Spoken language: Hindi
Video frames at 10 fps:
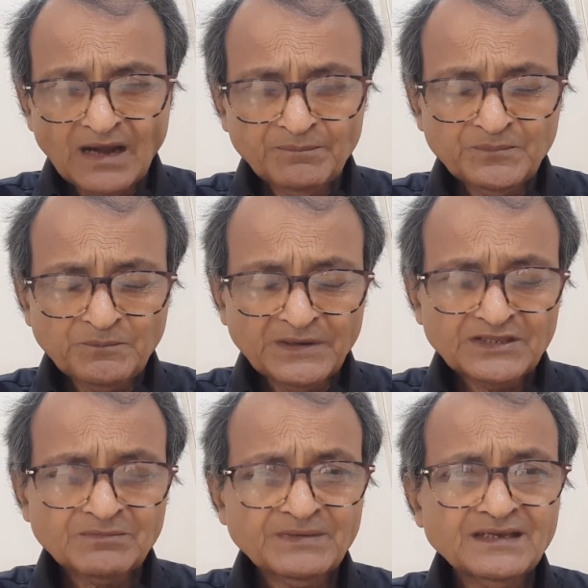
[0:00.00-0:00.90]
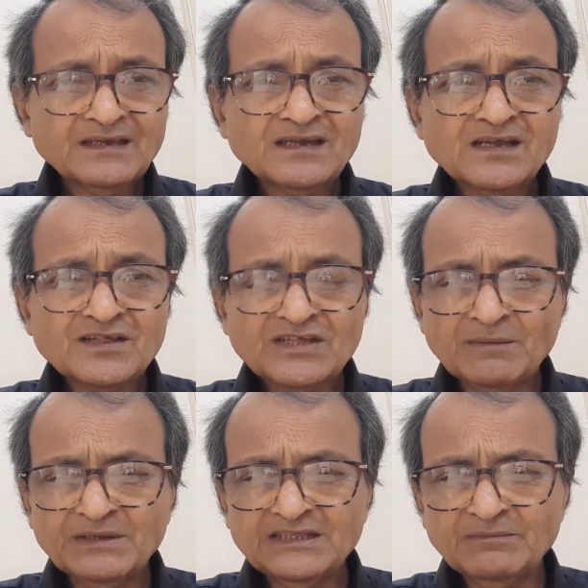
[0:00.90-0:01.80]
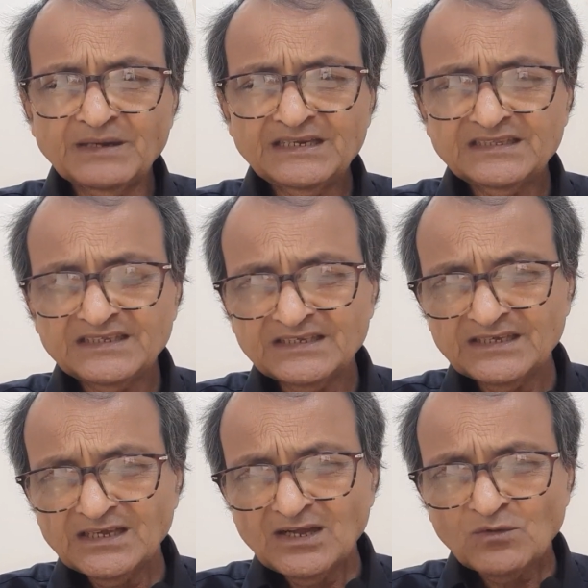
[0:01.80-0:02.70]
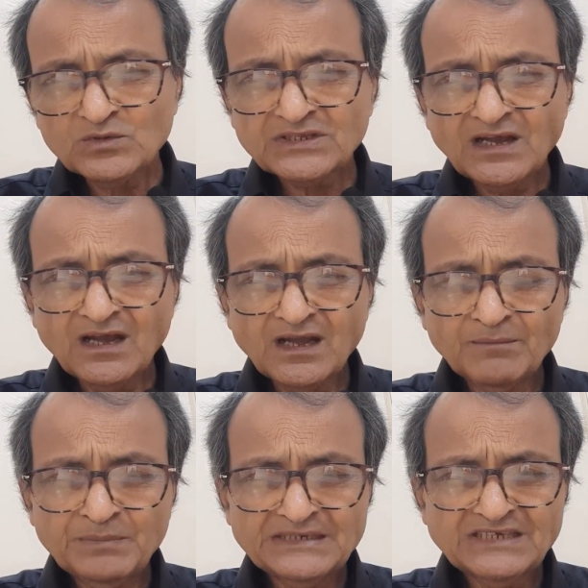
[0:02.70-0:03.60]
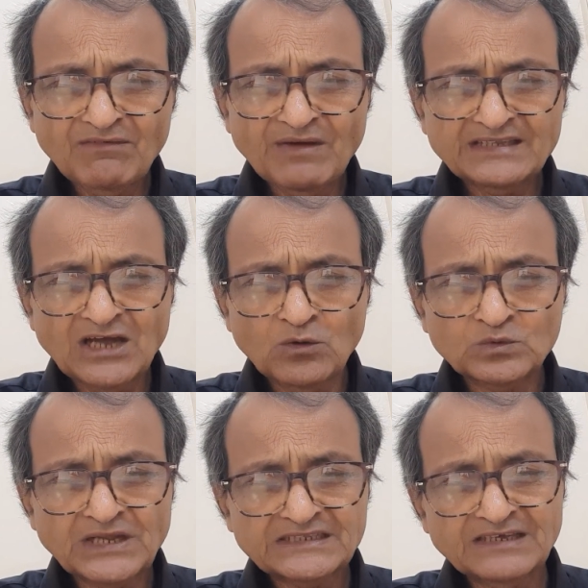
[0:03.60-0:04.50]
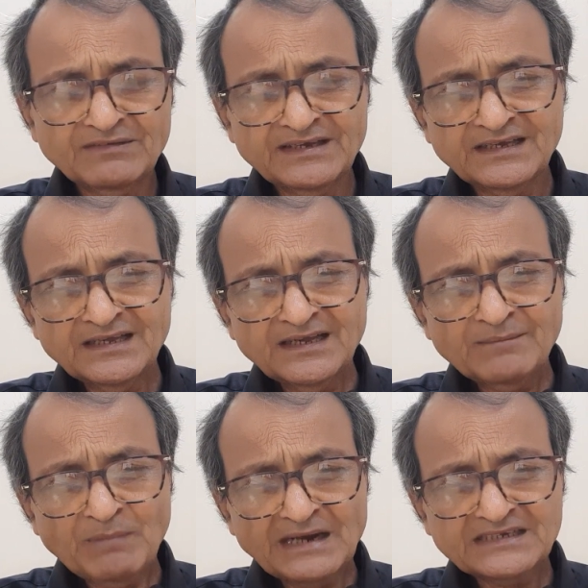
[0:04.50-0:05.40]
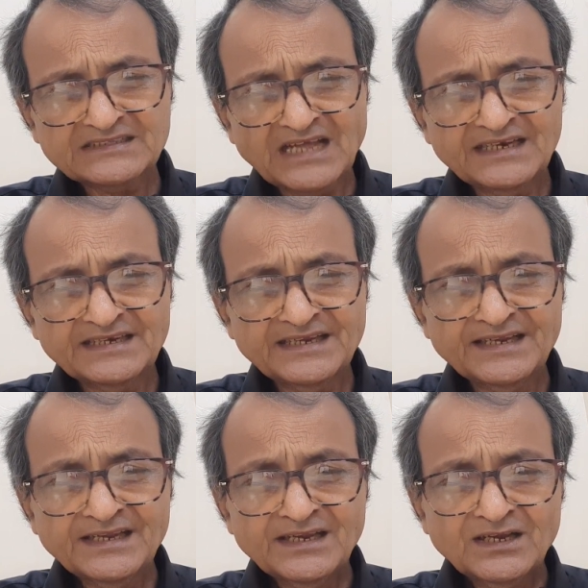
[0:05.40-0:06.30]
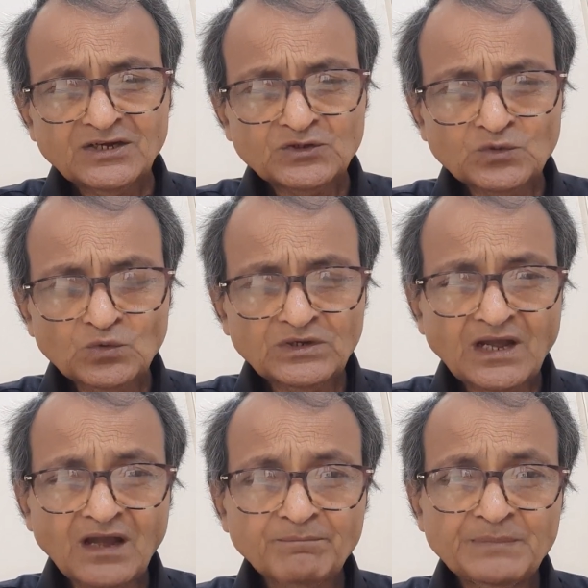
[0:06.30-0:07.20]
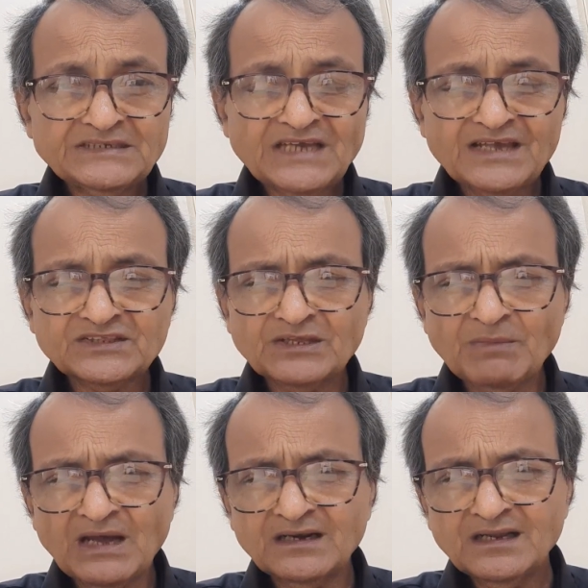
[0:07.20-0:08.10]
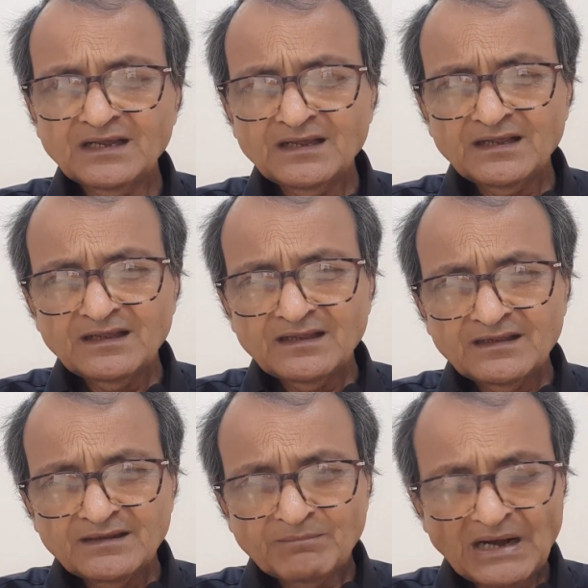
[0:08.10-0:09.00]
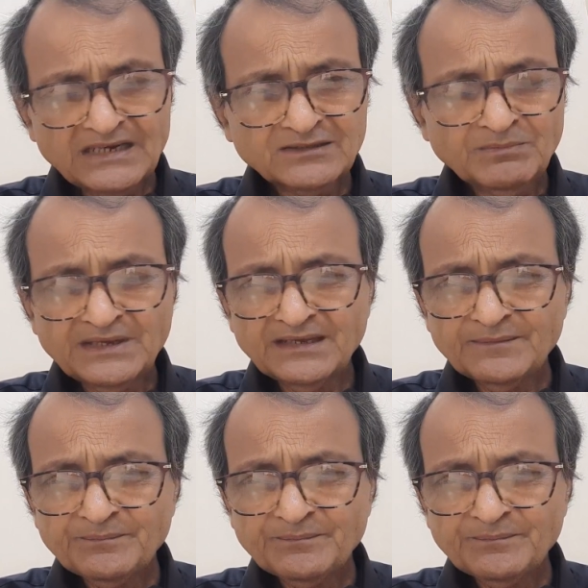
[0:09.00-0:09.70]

आपस में सहमति बनी थी उसका बेजा फ़ायदा उठाते हुए पाकिस्तान ने ड्रोन का बेजा इस्तेमाल भारत में